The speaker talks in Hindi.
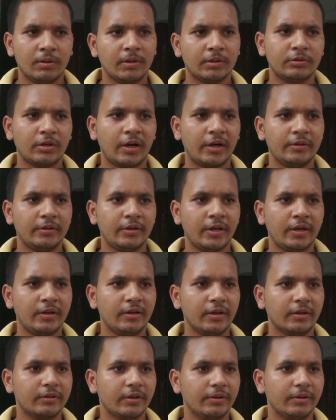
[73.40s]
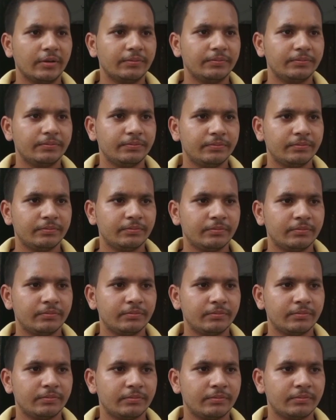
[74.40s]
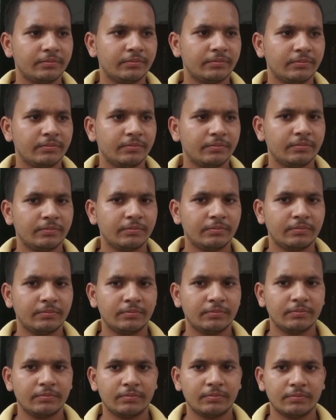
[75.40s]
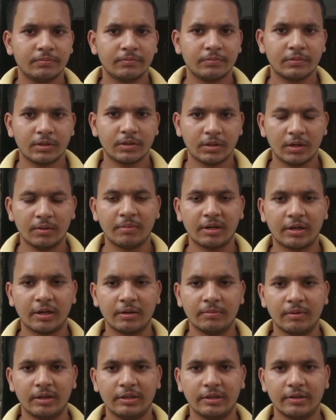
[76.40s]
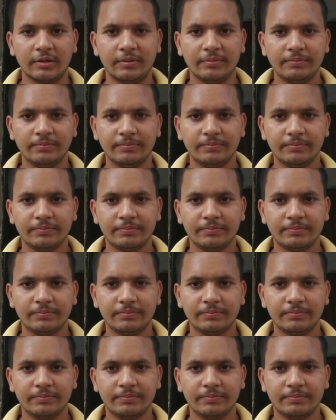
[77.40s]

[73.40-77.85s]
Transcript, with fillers: लगभग ढाई लाख का हाँ, हम मकान मालिक हैं